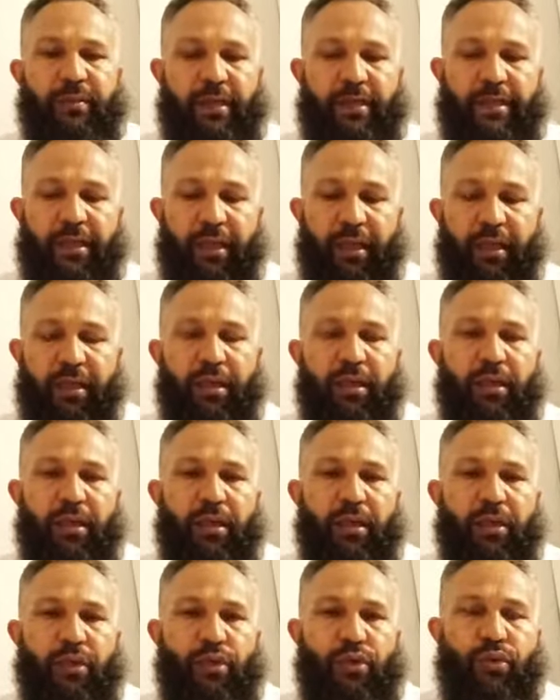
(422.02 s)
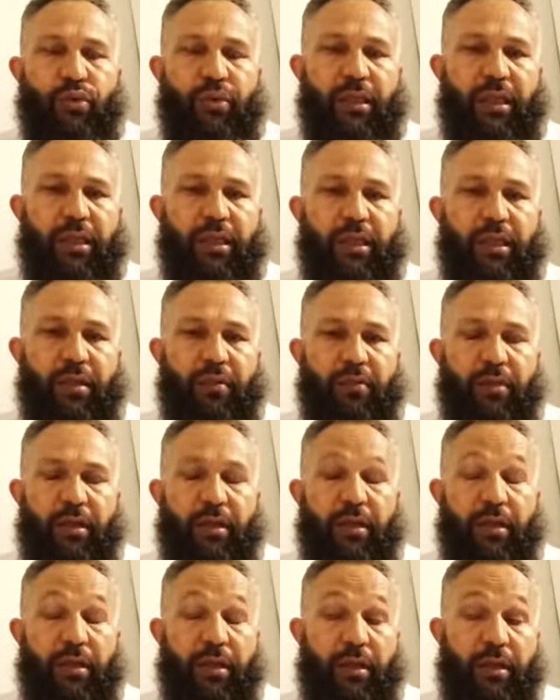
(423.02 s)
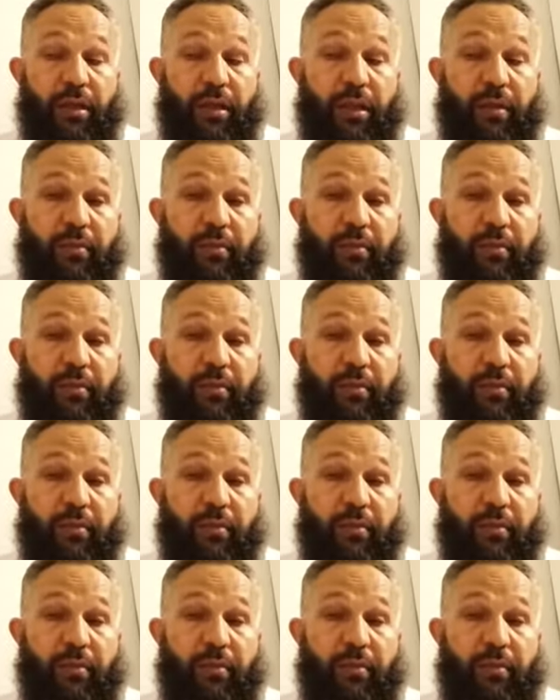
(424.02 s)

Mesela Sünen İb e,